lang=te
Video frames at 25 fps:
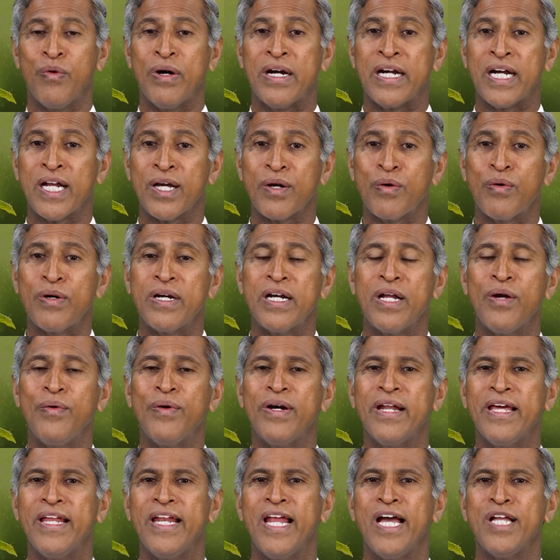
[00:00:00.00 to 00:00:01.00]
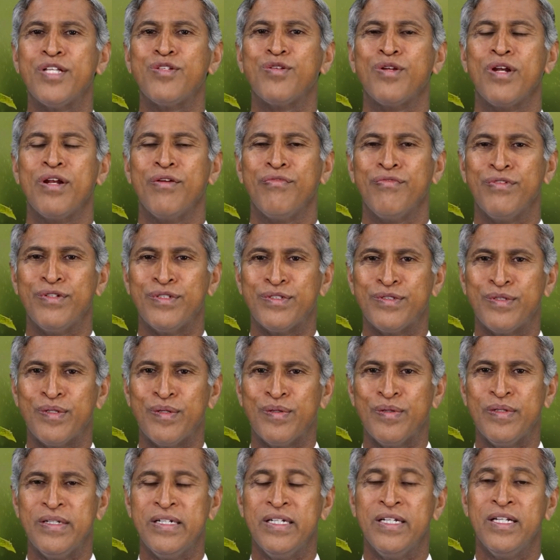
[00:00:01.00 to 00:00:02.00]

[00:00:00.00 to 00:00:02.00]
వండకుండా ఉండే న్యాచురల్ ఫుడ్స్లో